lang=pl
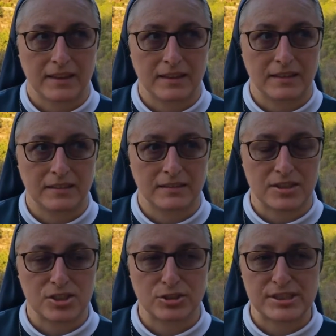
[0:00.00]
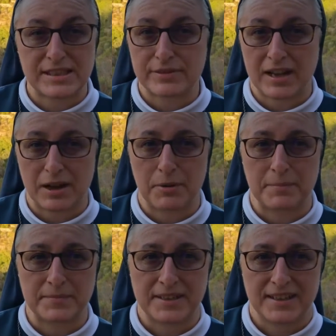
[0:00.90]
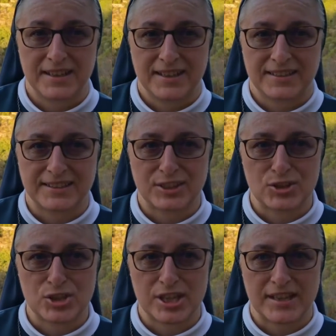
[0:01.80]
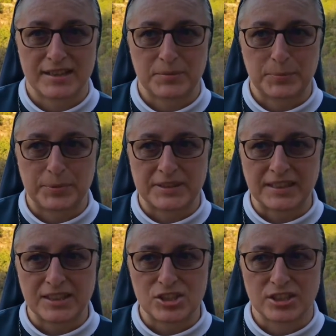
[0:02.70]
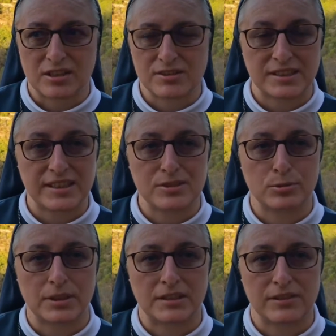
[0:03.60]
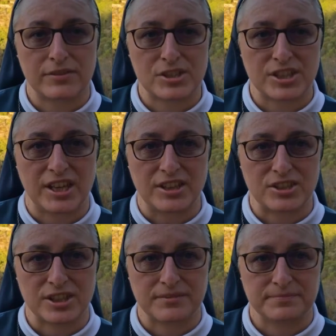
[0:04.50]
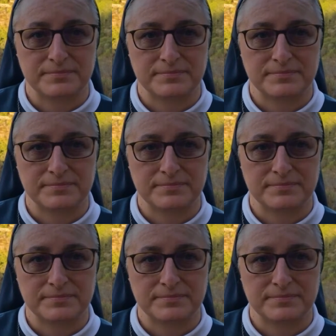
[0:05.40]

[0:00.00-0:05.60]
E, dlaczego się zawahałam? Dlatego, że pytanie, czy narodzenie jest tutaj najważniejsze.